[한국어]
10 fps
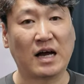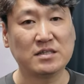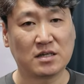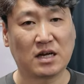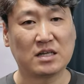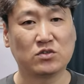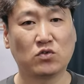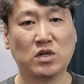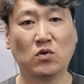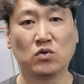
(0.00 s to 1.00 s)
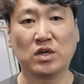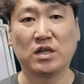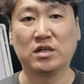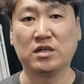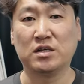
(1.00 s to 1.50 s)
아직까지
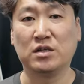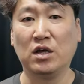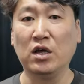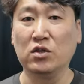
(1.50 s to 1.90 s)
쫓아오기에는